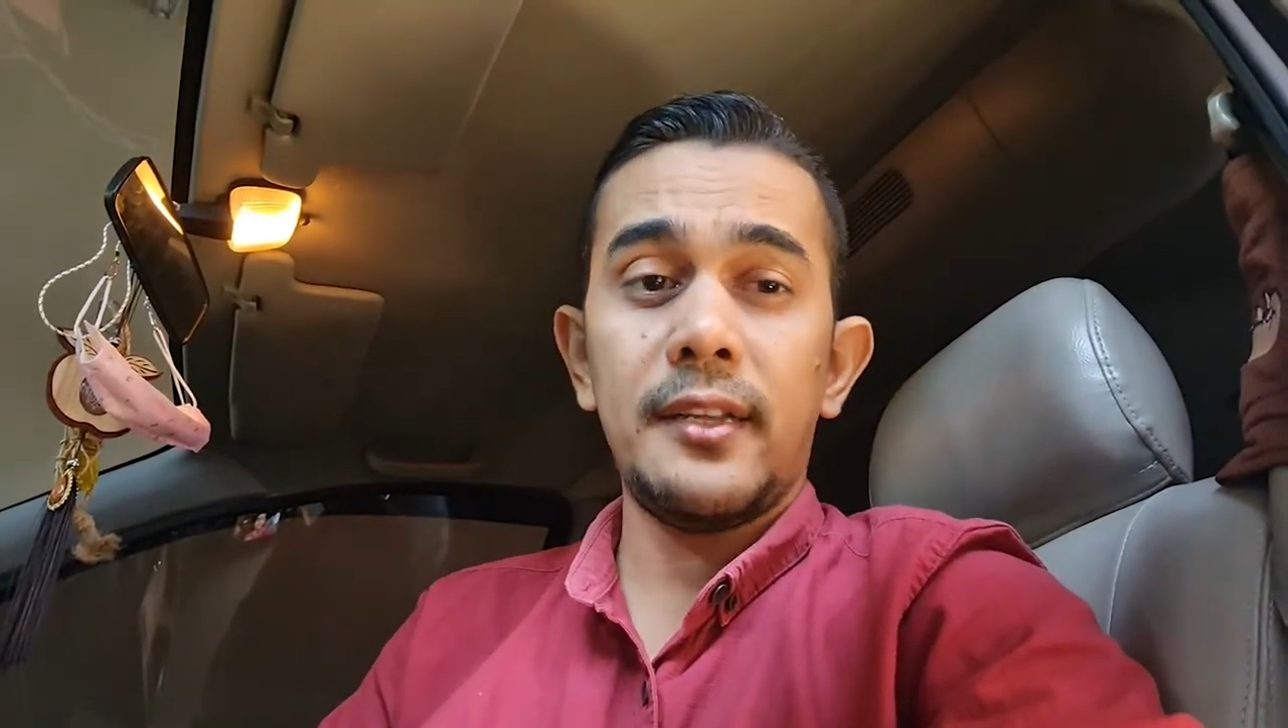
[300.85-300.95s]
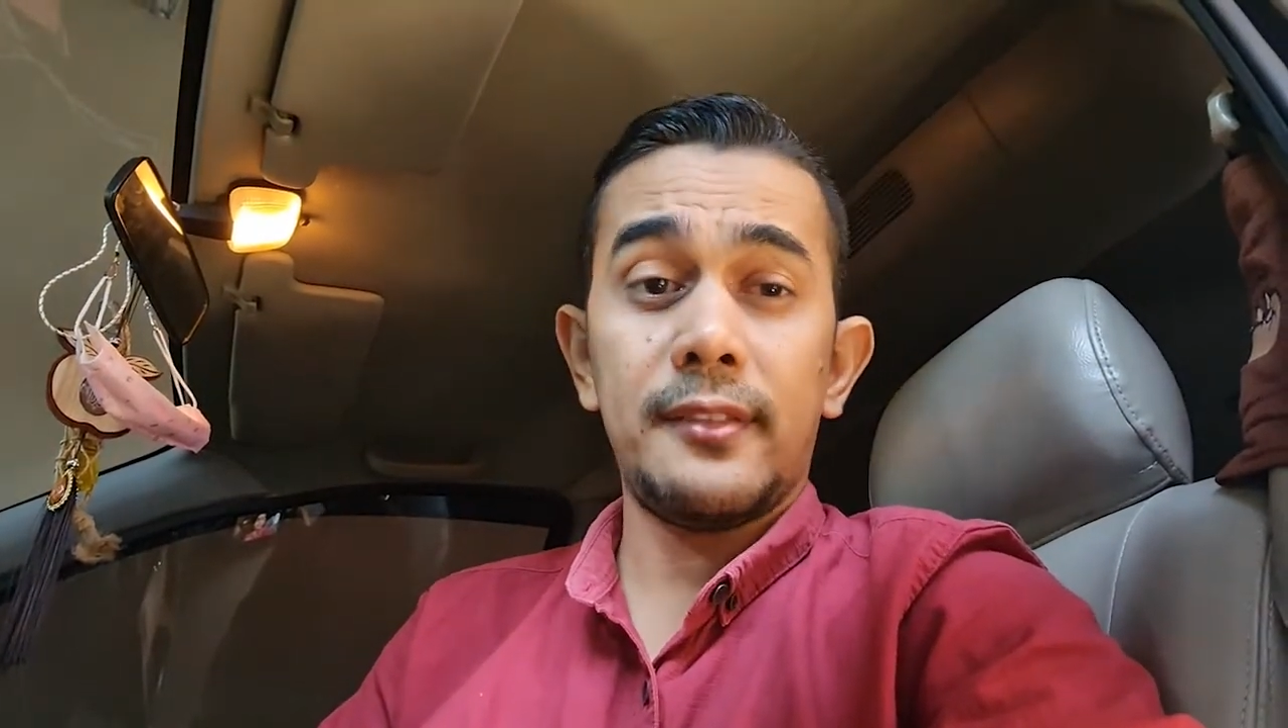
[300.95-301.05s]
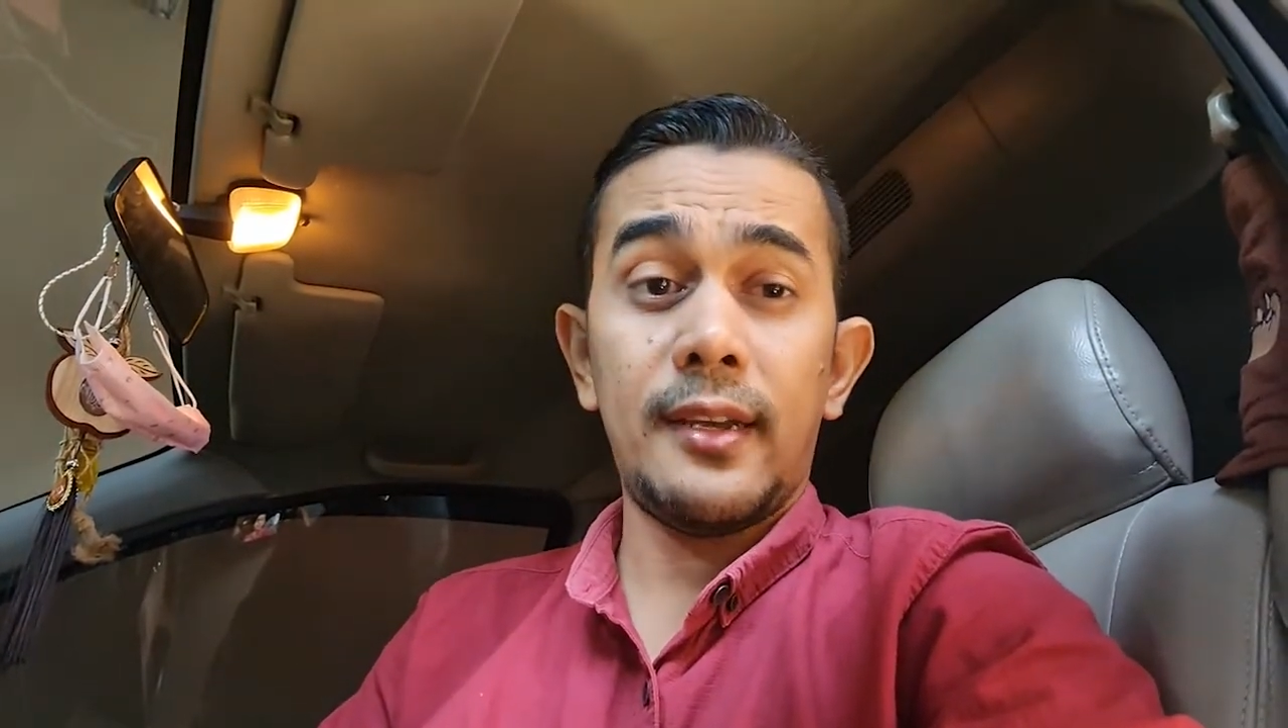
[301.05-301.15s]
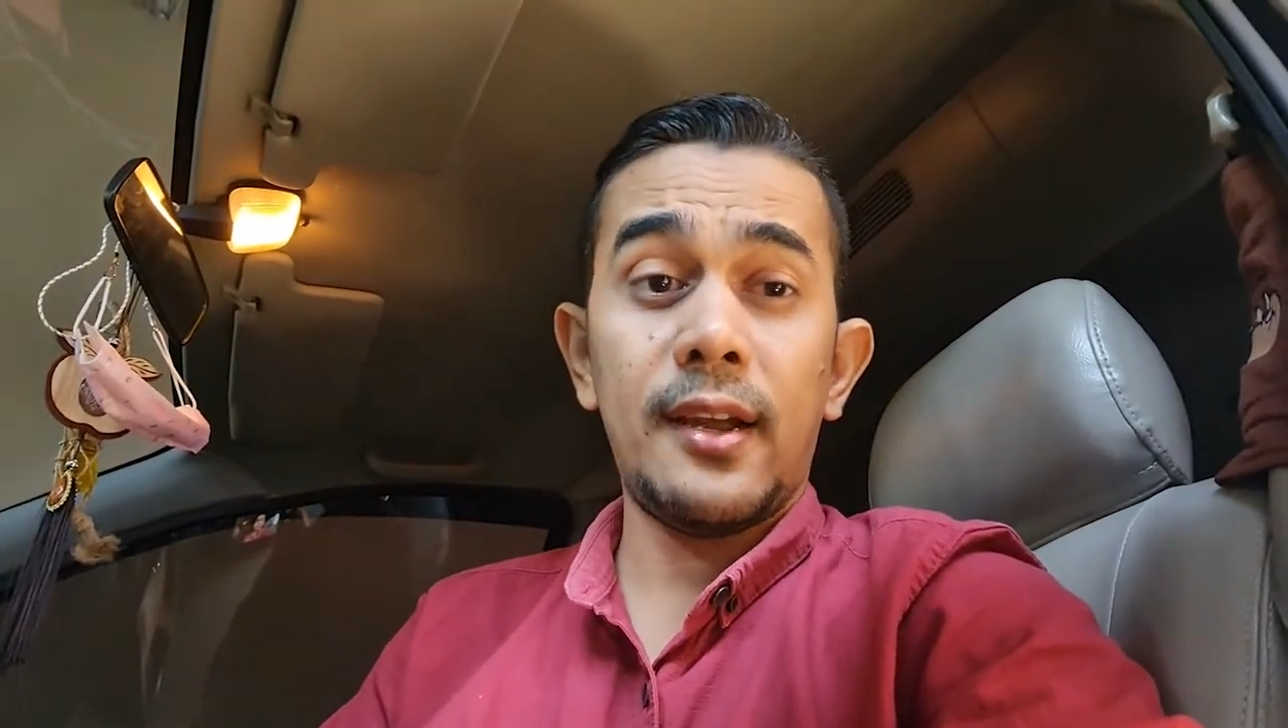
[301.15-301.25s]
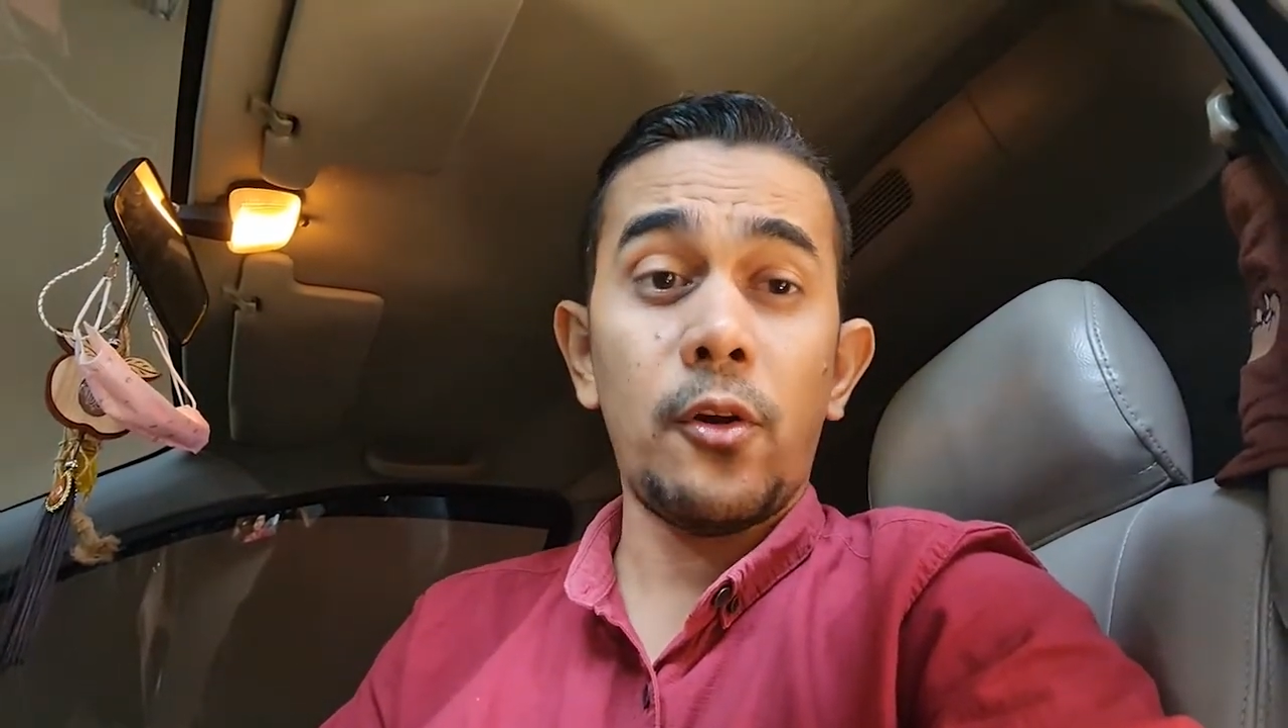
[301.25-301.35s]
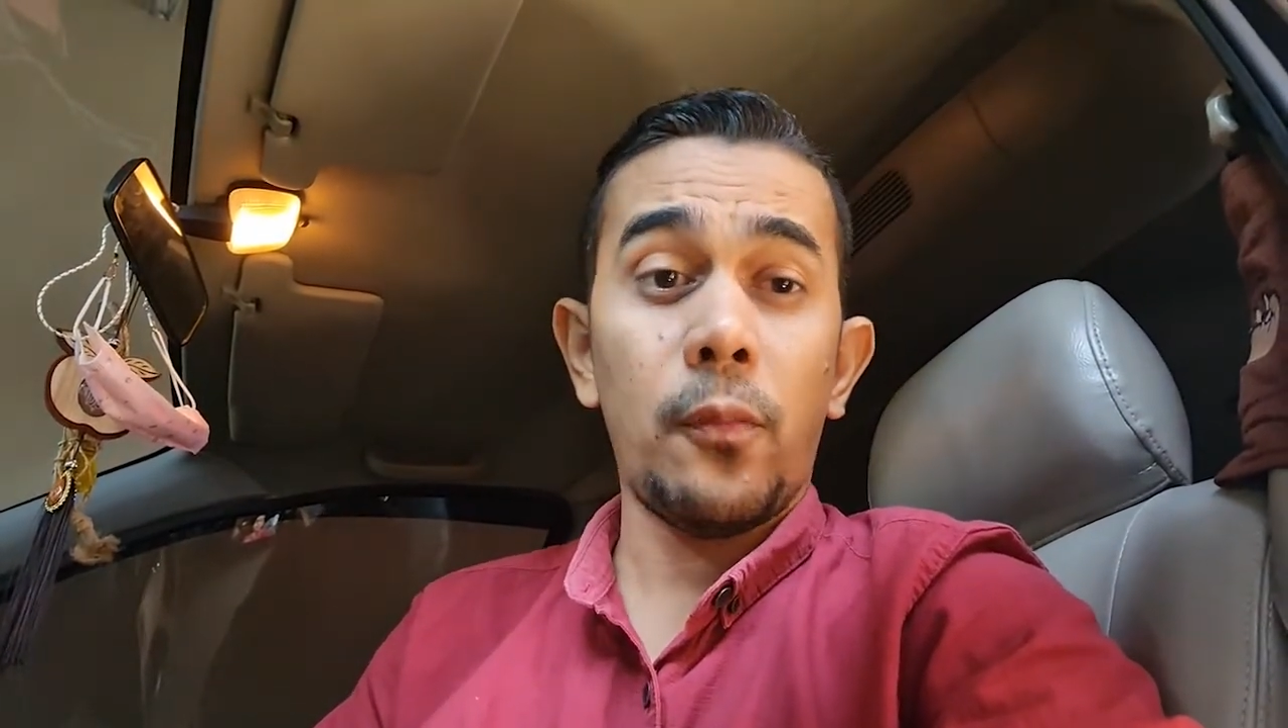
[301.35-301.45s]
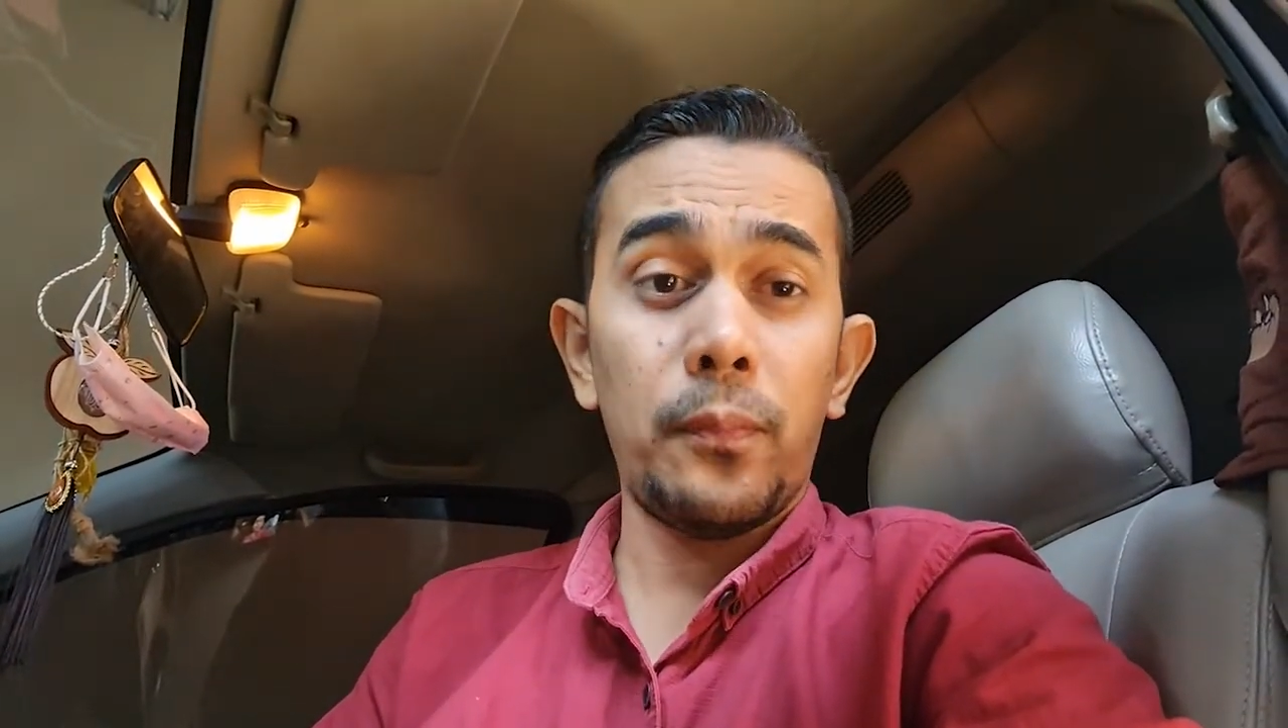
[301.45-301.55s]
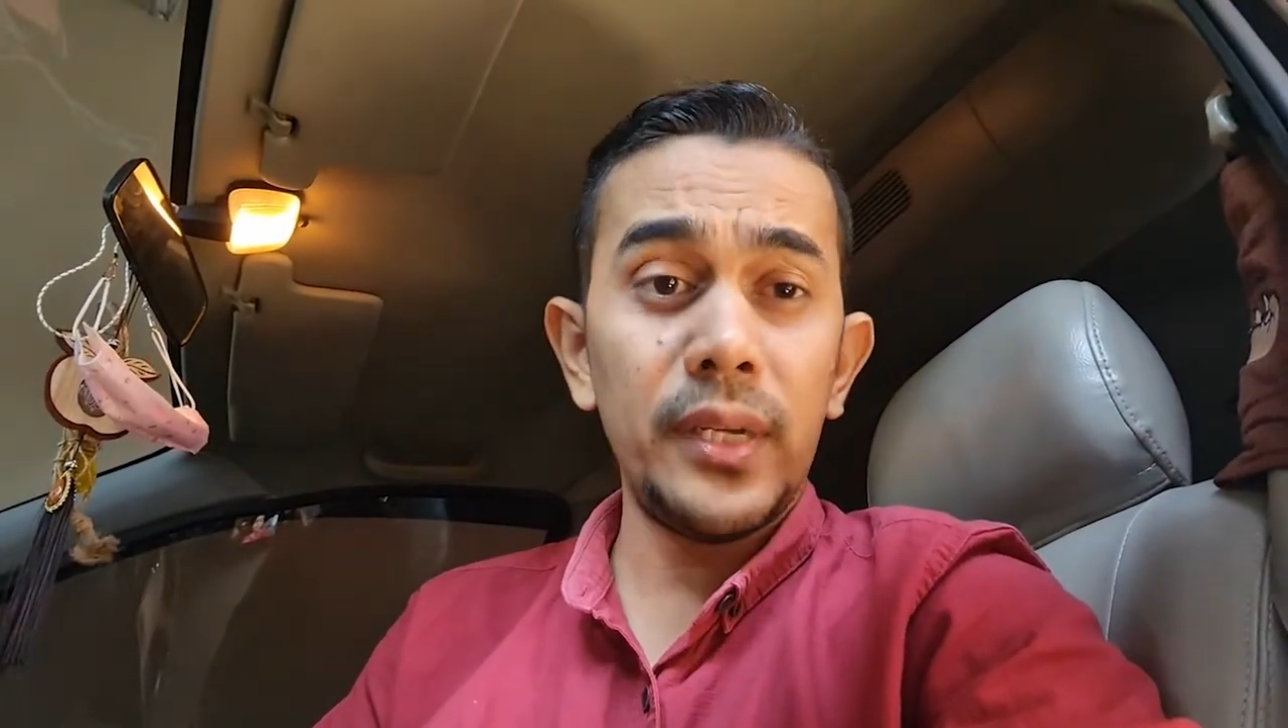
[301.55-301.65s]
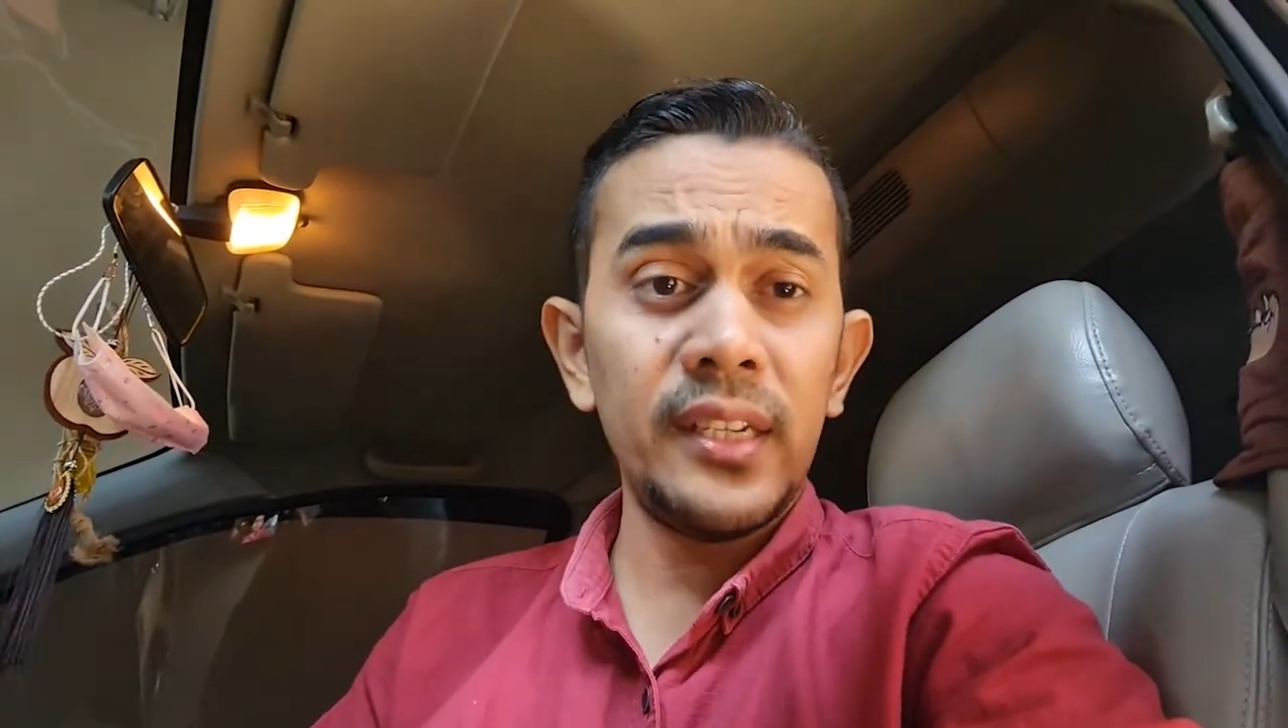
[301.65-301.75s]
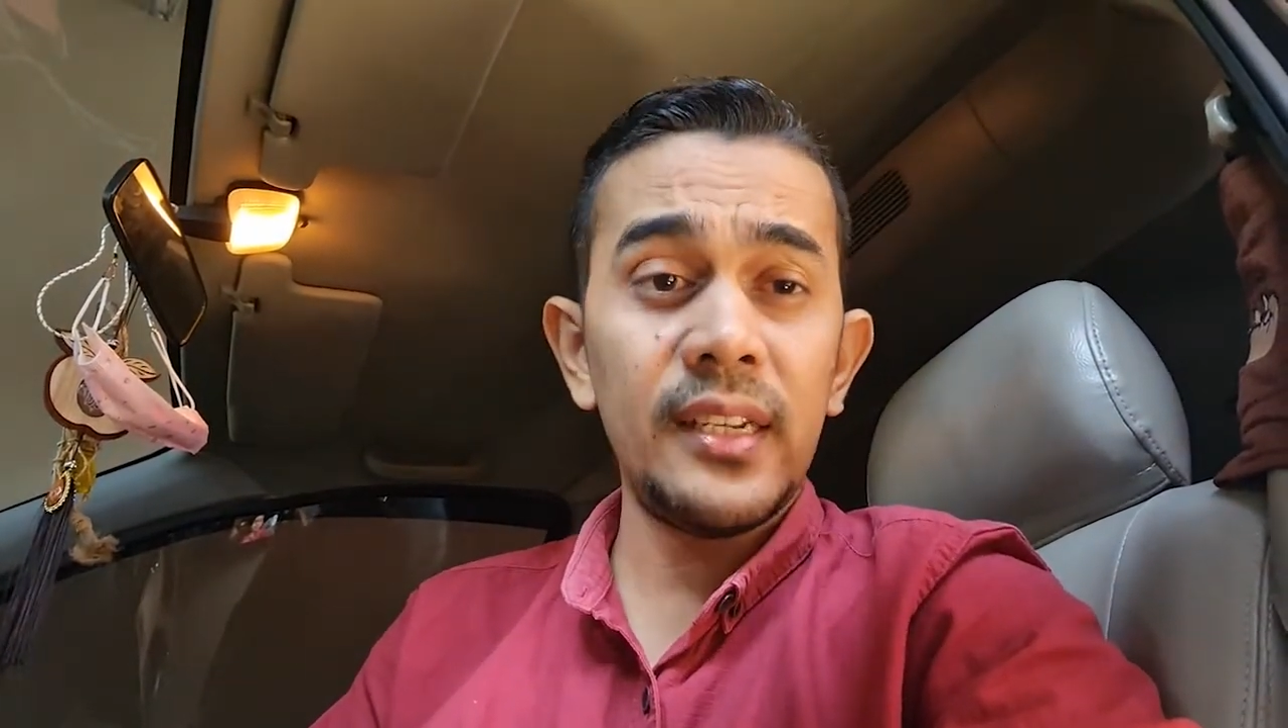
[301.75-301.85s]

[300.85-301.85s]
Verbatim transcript: antara kopling